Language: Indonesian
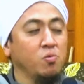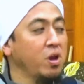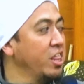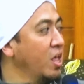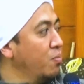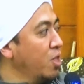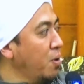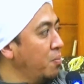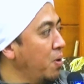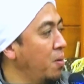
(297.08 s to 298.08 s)
dijawab sama
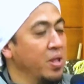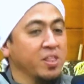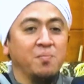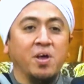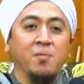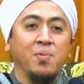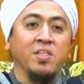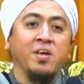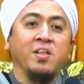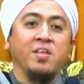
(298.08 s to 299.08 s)
Habib Ahmad kemarin
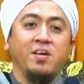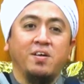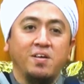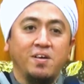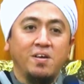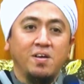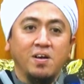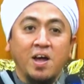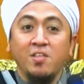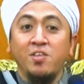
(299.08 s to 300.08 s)
pelajarannya.
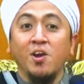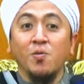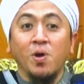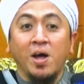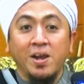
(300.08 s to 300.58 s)
Ngaji Al-Qur'an.